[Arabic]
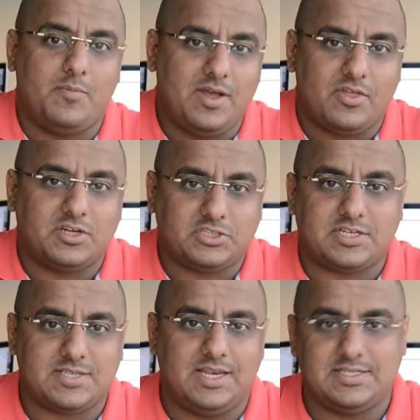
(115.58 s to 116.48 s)
بنظر
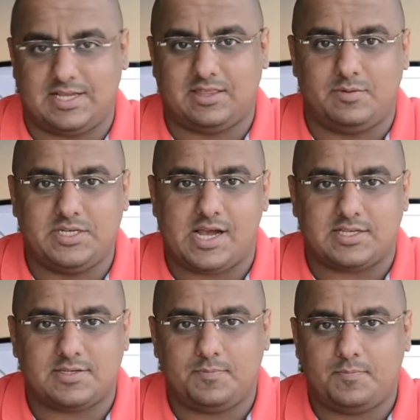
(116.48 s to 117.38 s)
الشخص اللي يستخدم
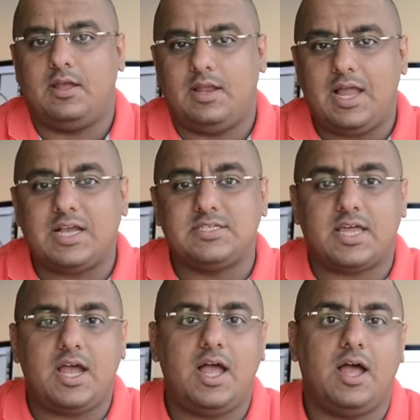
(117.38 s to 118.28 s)
الجهاز. لكن
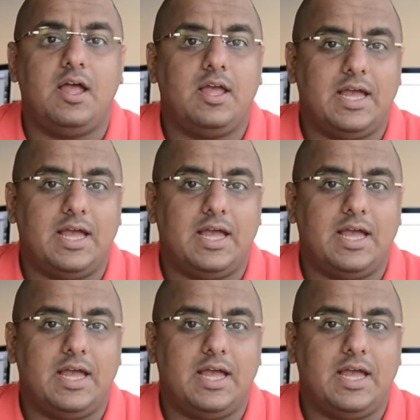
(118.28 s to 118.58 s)
صراحه